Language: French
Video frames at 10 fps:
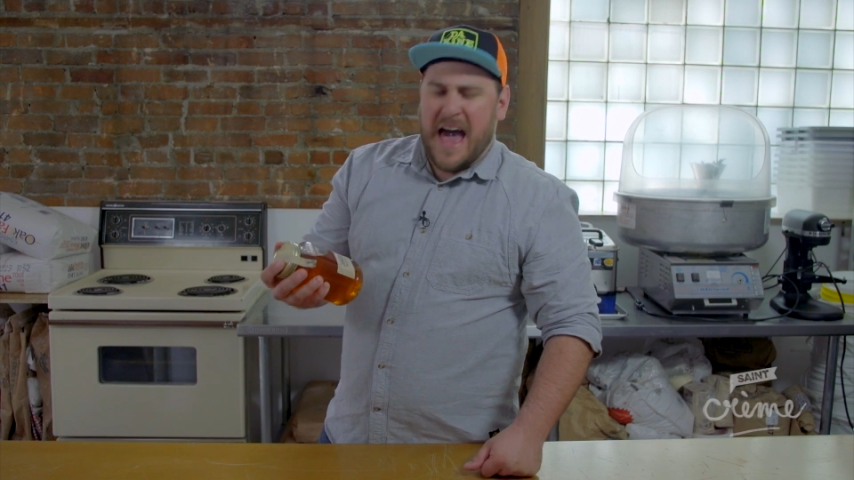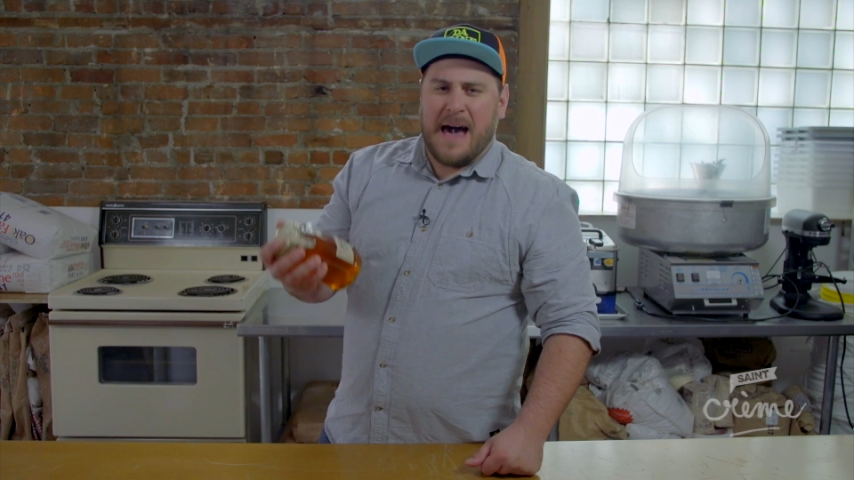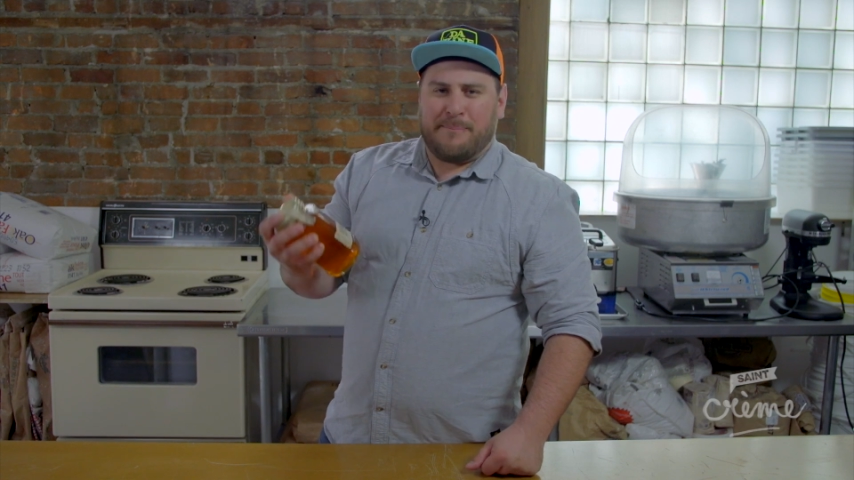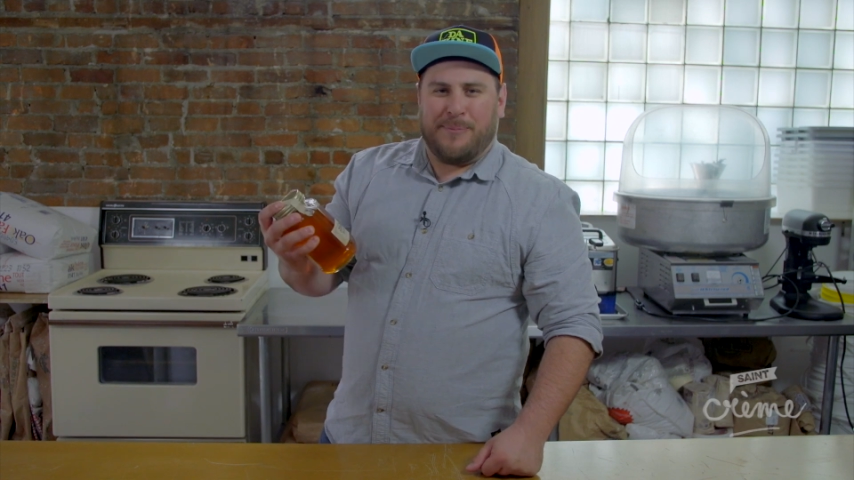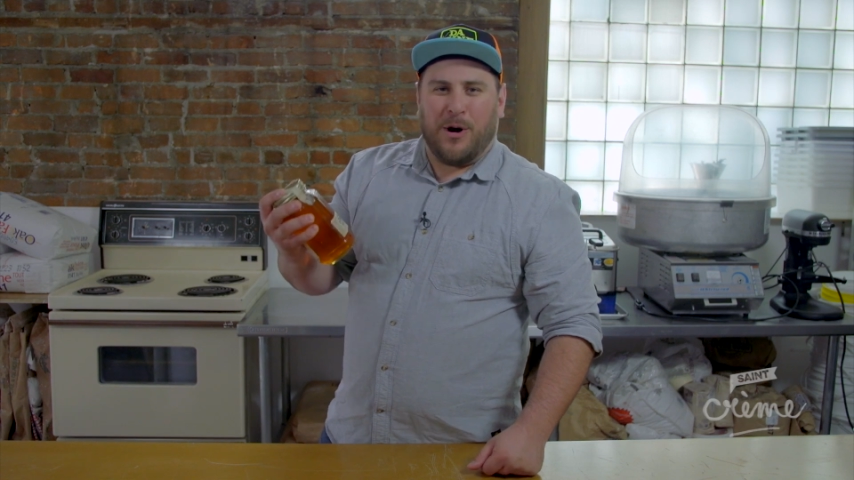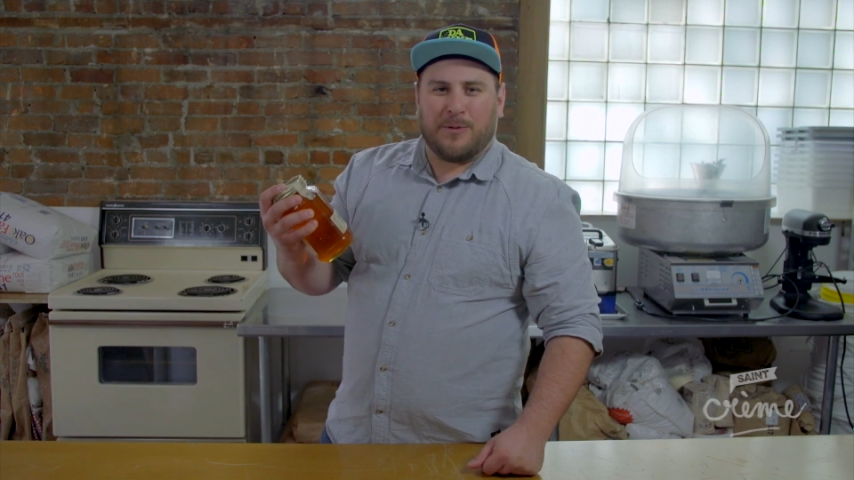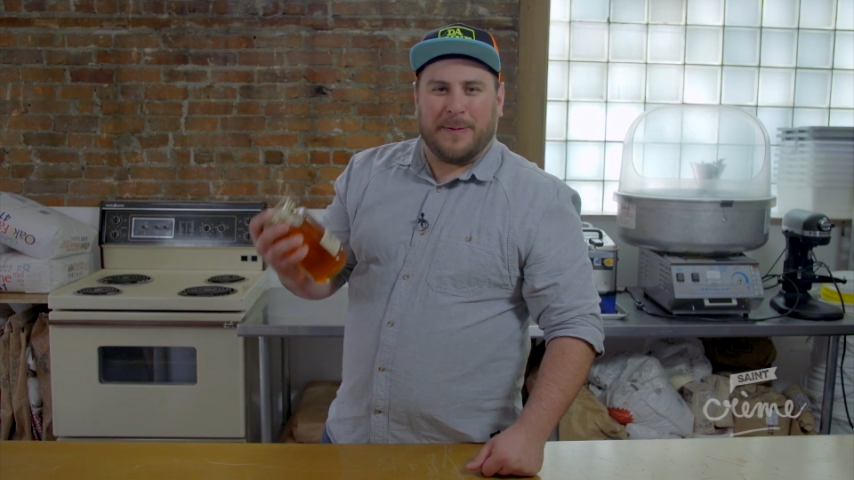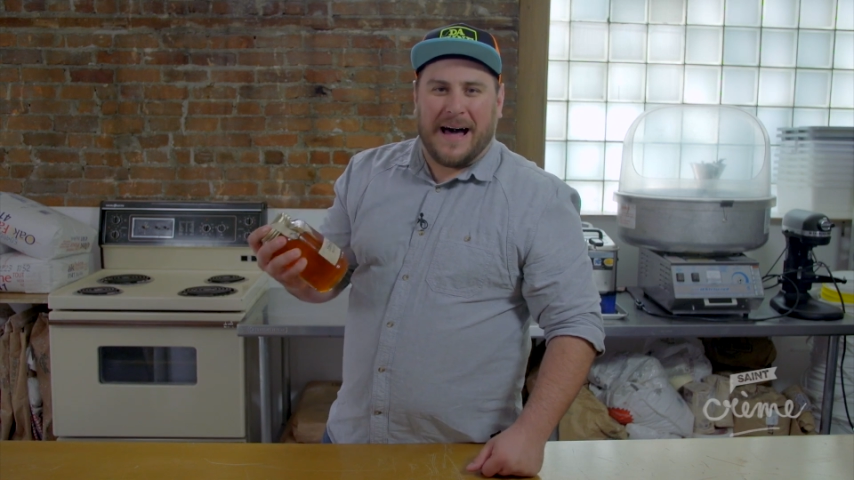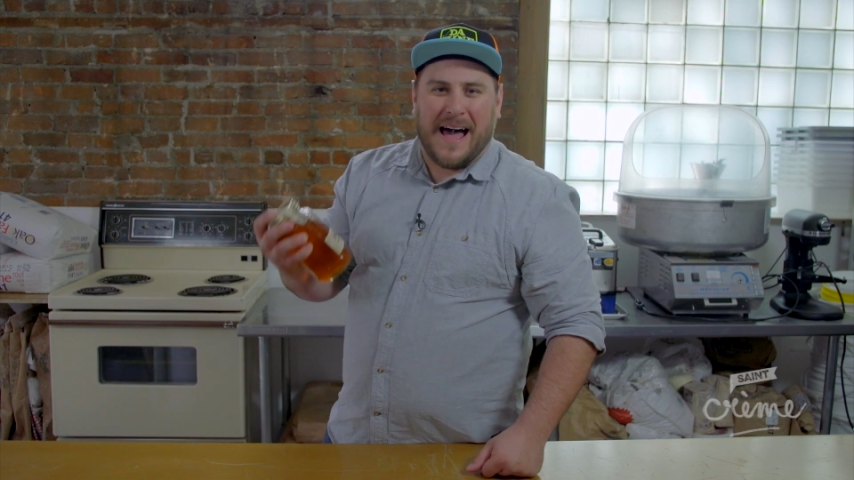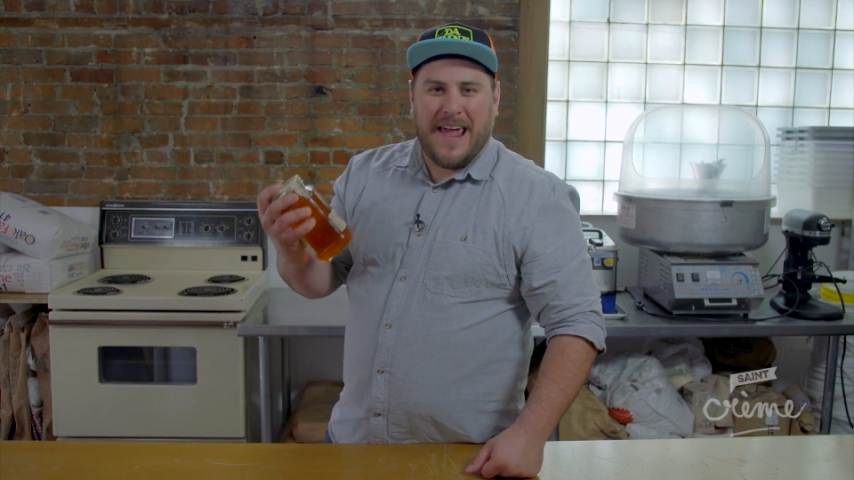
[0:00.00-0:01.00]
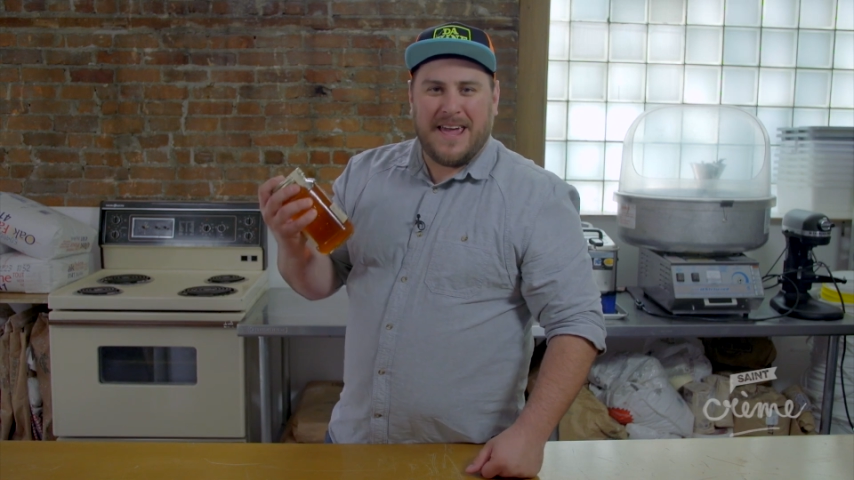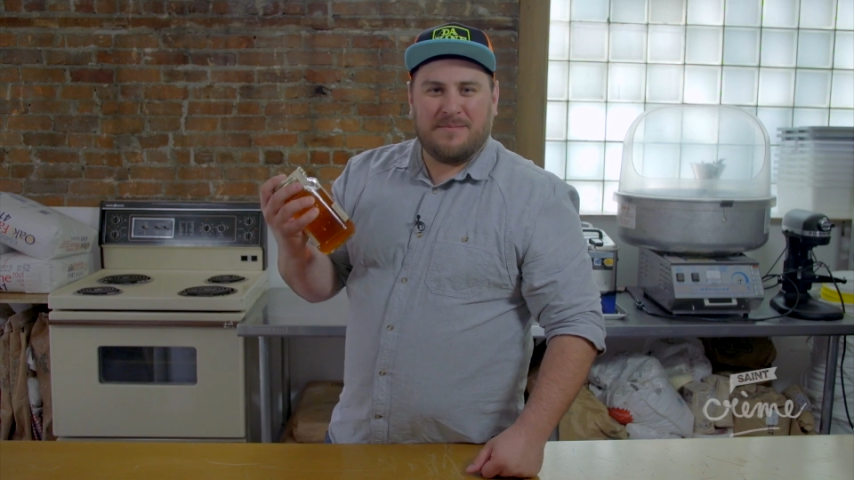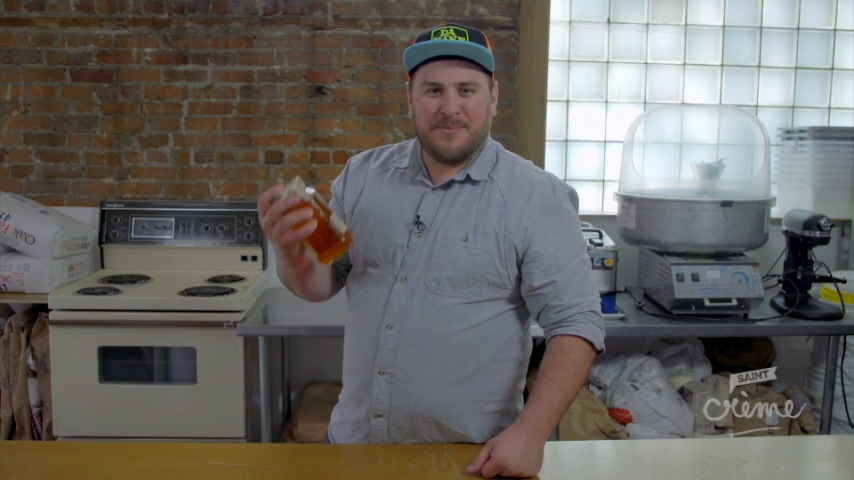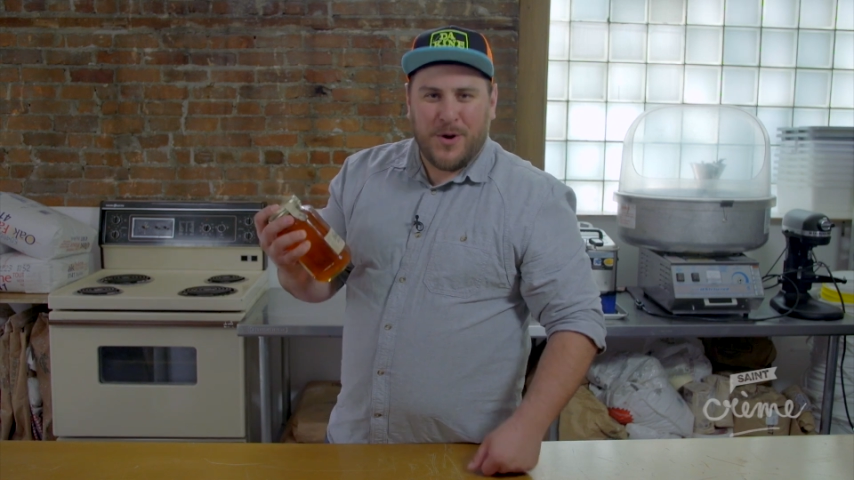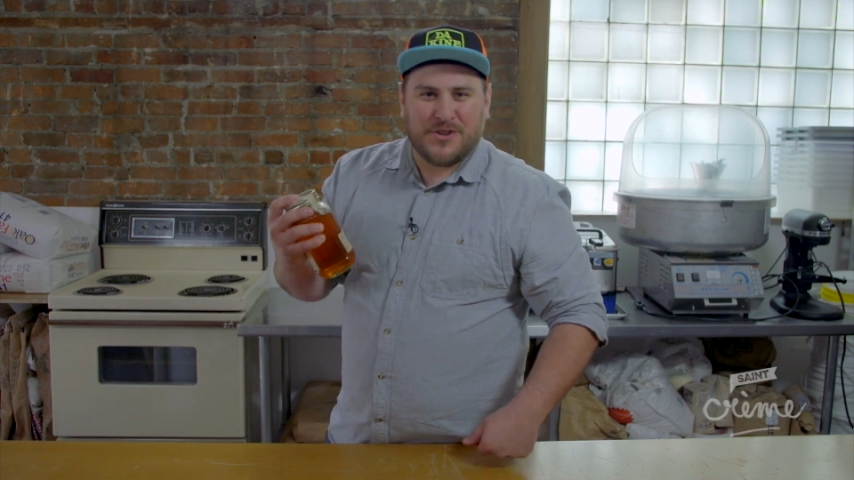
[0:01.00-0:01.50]
Apple
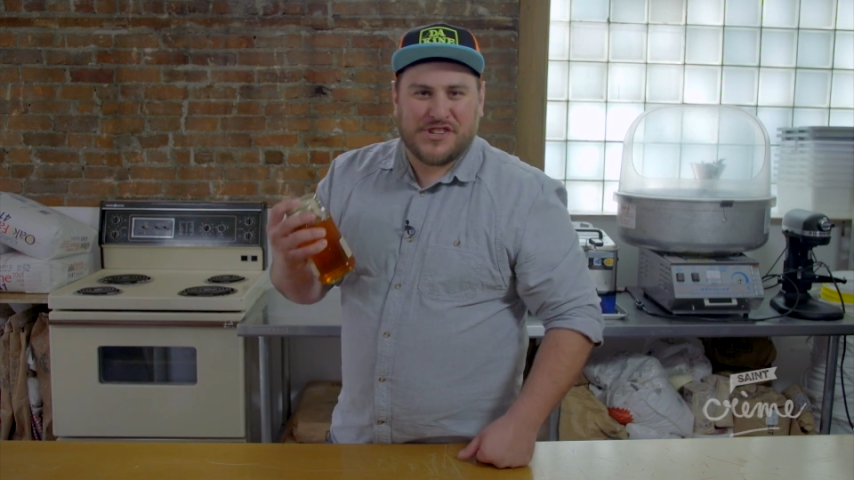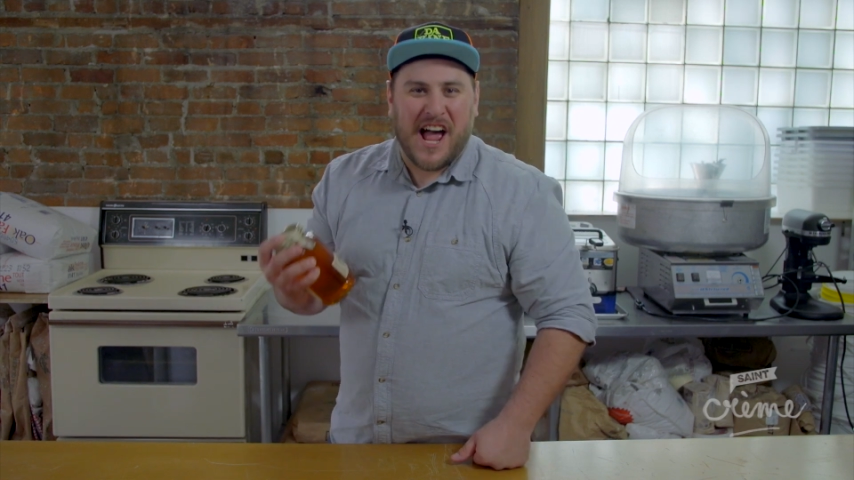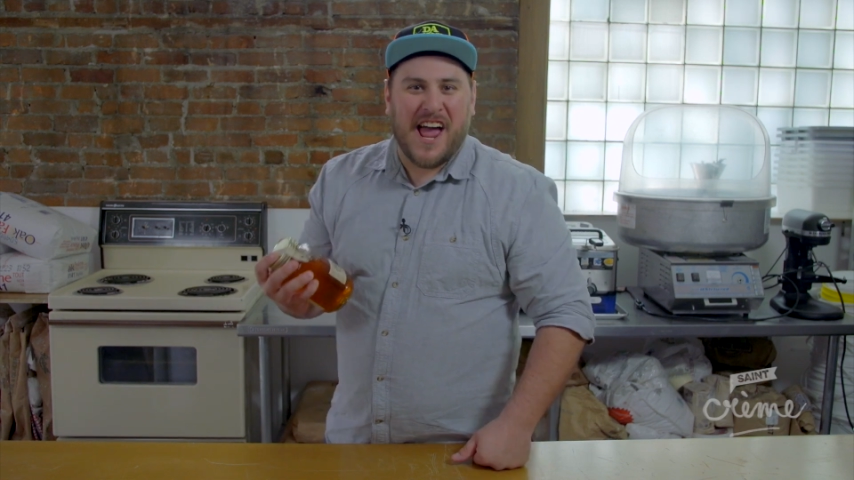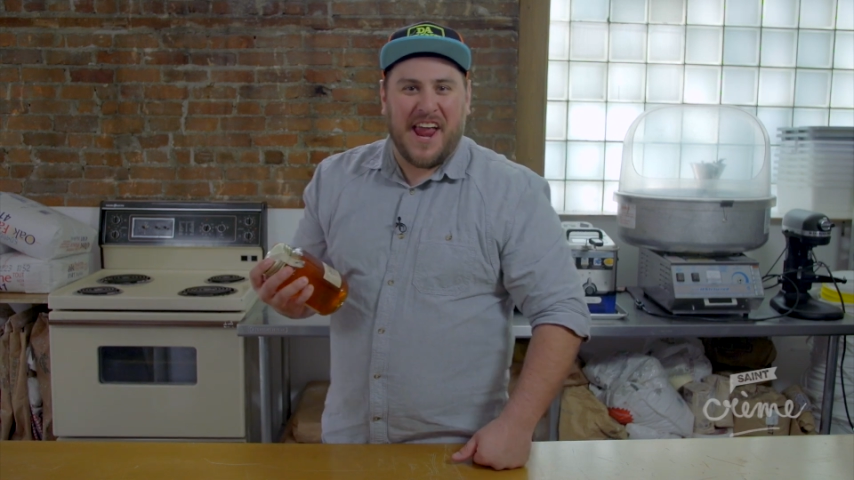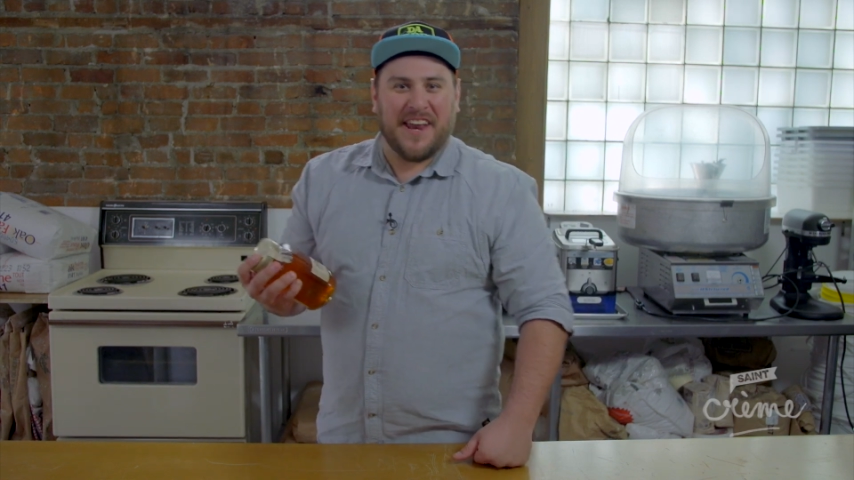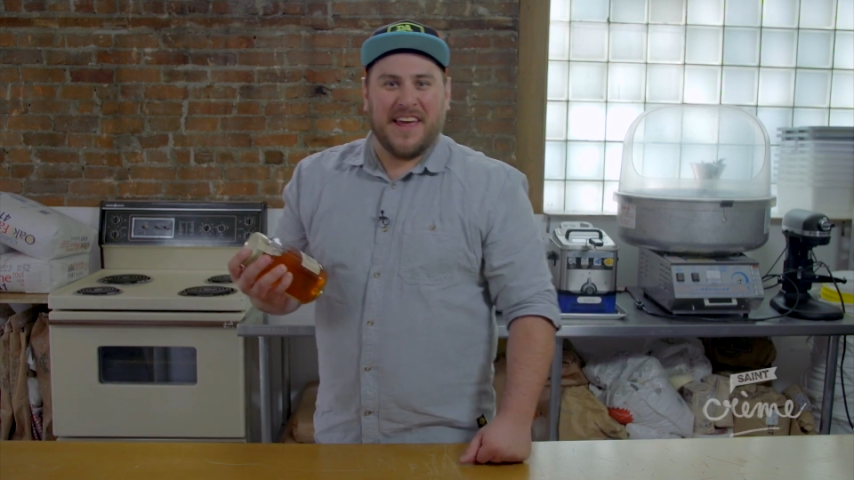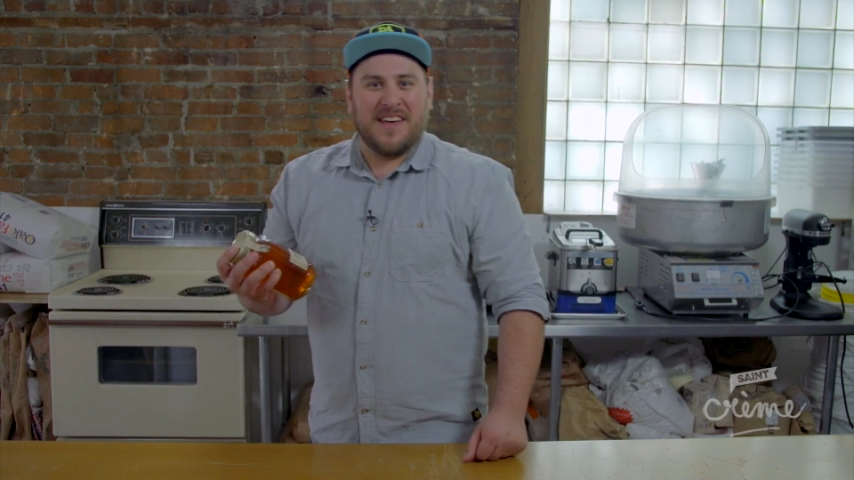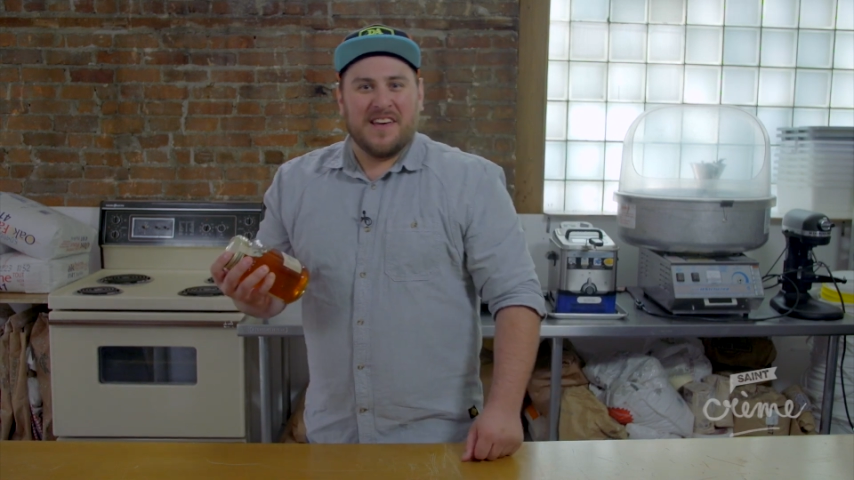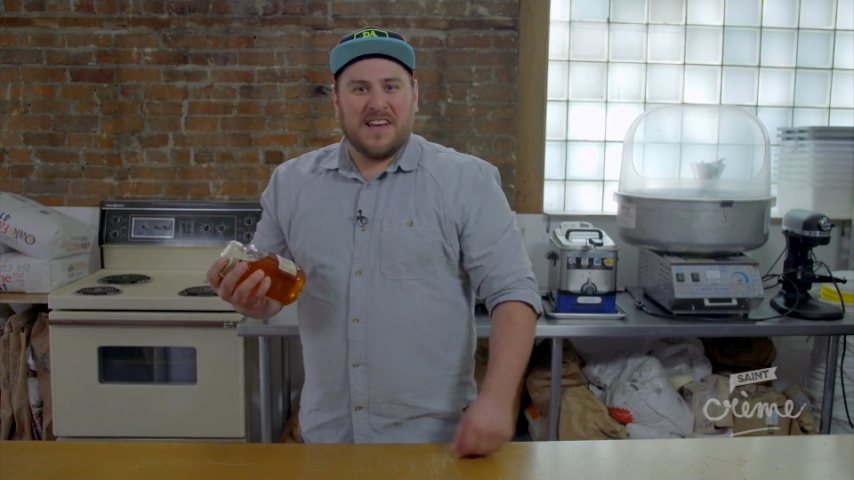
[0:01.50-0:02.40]
Pie Moonshine.